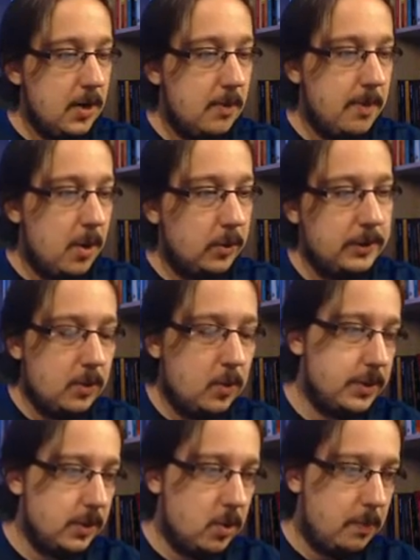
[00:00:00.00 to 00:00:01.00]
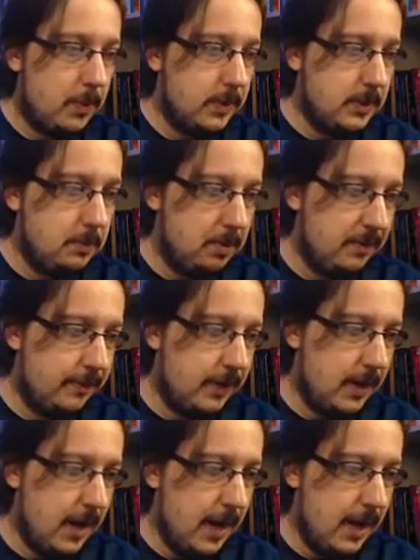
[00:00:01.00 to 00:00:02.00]
Uma outra coisa que eu posso
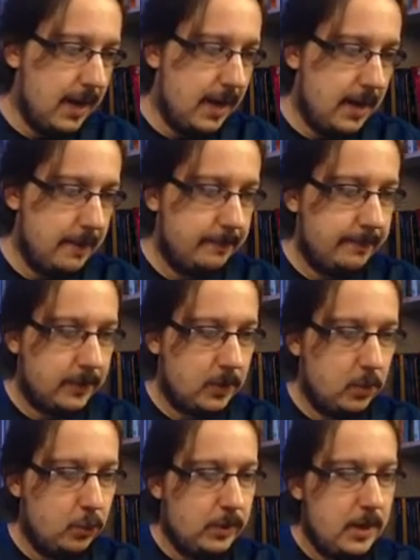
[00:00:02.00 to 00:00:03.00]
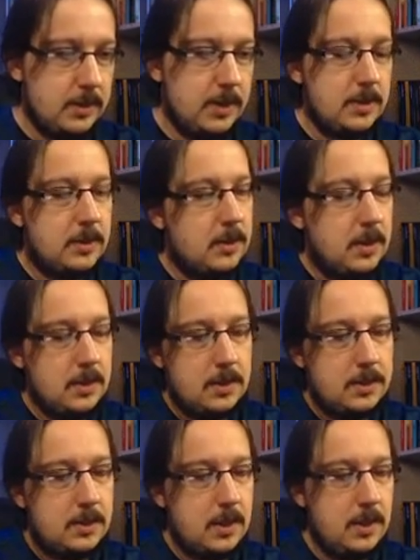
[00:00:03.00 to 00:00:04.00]
simplificar é o
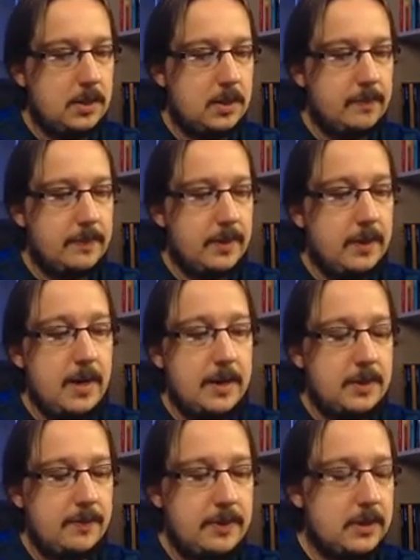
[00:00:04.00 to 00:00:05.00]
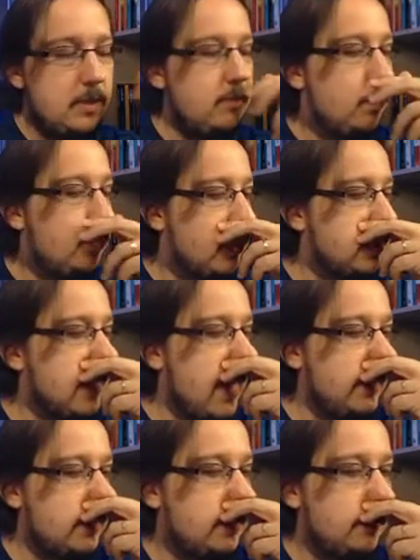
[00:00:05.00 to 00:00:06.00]
336, ele é divisível por
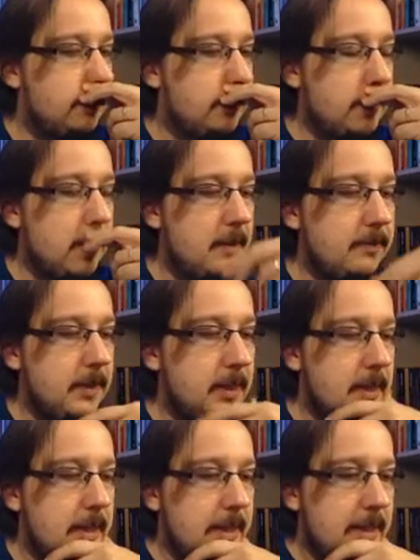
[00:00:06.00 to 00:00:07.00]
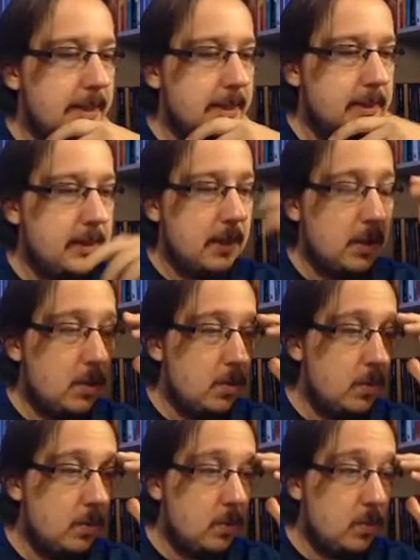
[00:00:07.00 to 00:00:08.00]
7, tá?
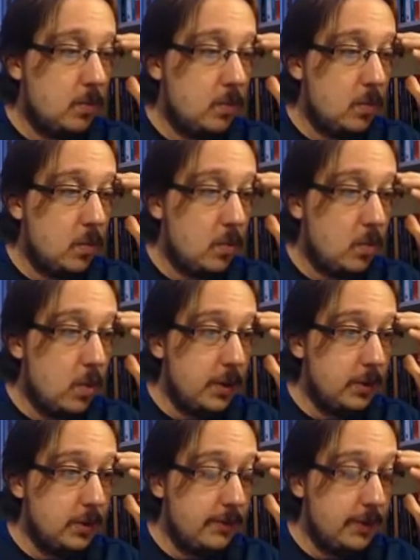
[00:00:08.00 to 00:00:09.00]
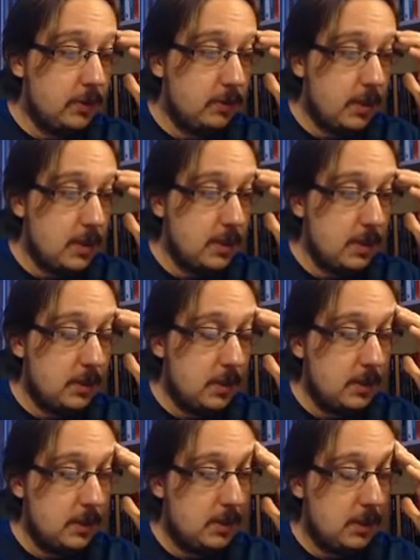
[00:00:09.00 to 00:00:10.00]
Então, quando eu dividir o
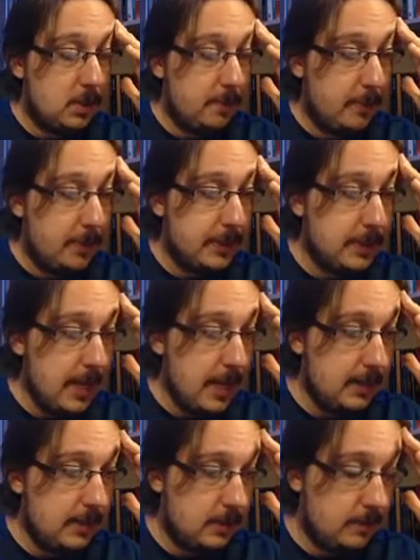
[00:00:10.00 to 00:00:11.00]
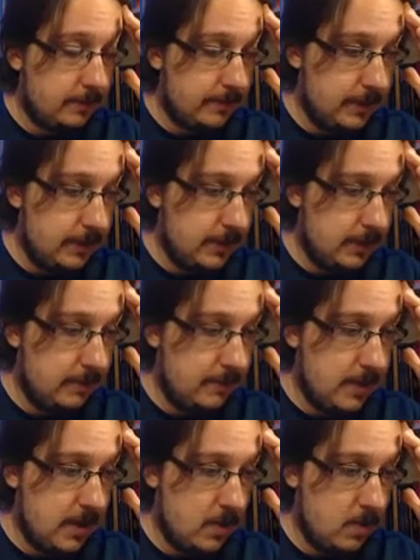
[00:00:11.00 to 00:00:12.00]
336 por 7, isso aqui
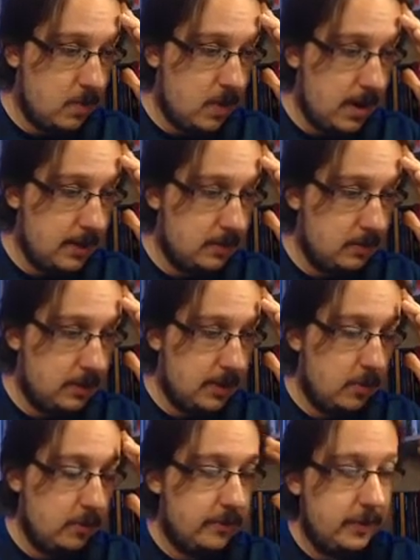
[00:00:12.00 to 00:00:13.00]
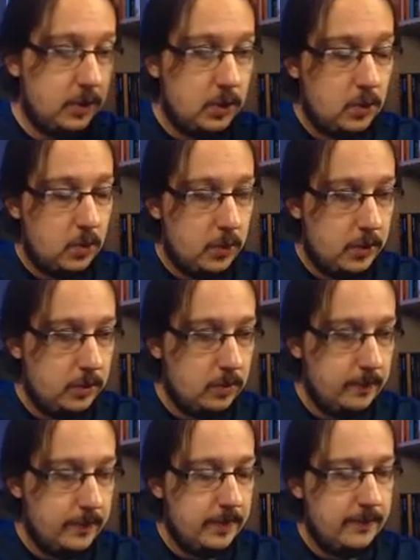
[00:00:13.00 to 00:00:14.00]
vai dar 4, que é o
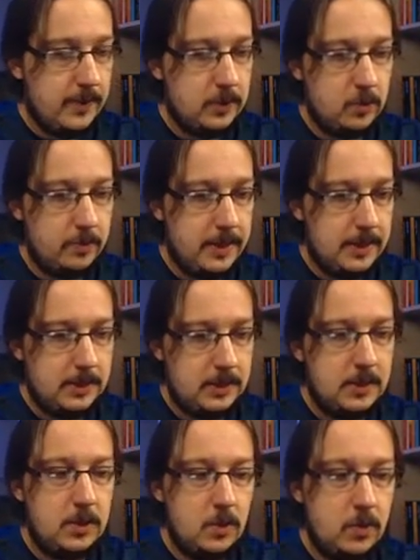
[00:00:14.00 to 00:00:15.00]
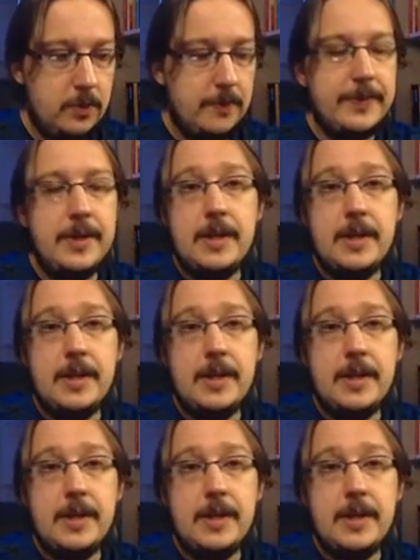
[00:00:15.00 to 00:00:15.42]
28, vai sobrar 5.